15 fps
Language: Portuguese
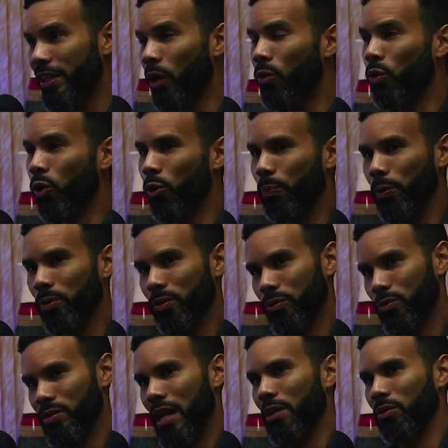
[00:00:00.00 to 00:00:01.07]
E é. tem um grupo
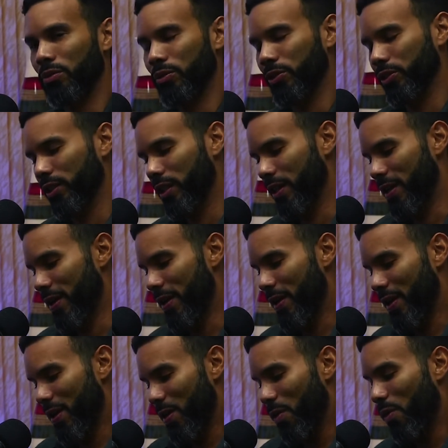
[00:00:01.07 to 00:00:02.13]
dos alunos.
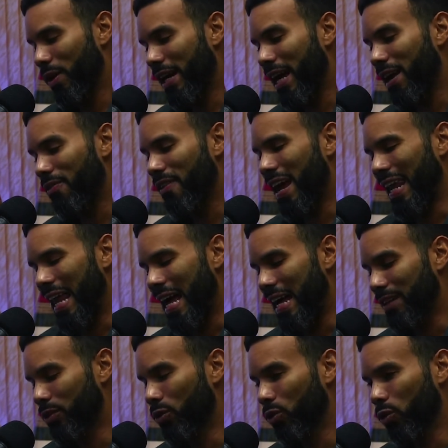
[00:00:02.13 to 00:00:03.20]
O cara vai
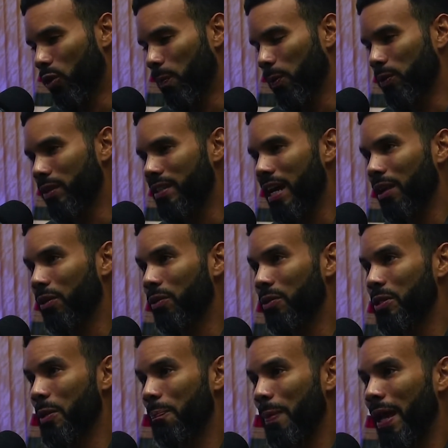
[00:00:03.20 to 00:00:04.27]
lá no grupo dos
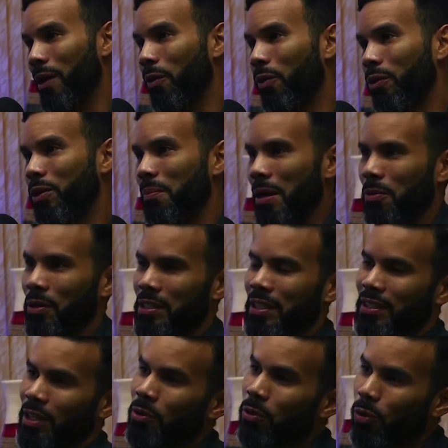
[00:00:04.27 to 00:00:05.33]
alunos e pergunta uma coisa
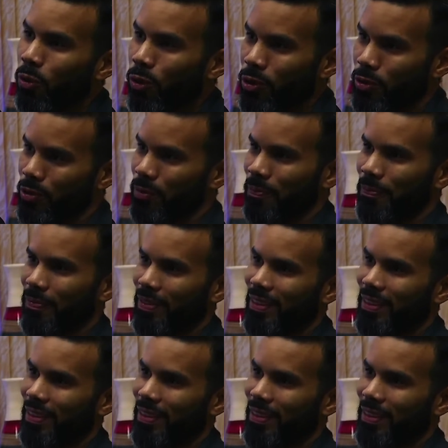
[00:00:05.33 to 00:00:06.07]
que tem no curso.